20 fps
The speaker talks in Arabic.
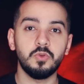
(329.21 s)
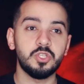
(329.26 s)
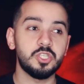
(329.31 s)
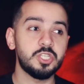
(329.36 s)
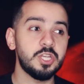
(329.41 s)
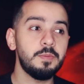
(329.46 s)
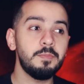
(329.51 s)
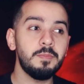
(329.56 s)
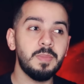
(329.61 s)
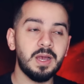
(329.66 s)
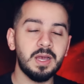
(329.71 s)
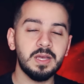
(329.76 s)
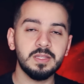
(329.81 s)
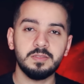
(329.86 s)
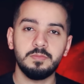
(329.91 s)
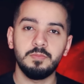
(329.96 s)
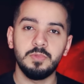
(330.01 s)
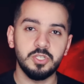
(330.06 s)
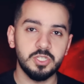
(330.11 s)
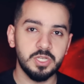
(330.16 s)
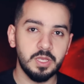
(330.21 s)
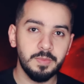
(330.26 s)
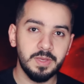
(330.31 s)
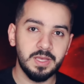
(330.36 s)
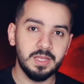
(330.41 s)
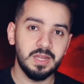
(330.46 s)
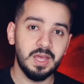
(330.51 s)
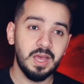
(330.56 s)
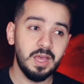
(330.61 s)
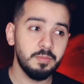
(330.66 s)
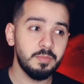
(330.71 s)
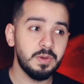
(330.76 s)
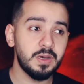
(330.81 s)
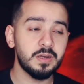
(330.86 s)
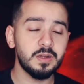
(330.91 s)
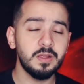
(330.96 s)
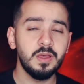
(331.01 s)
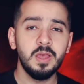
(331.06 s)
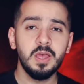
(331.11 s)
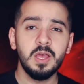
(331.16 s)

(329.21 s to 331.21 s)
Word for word: وتشمعت بالشمع الأحمر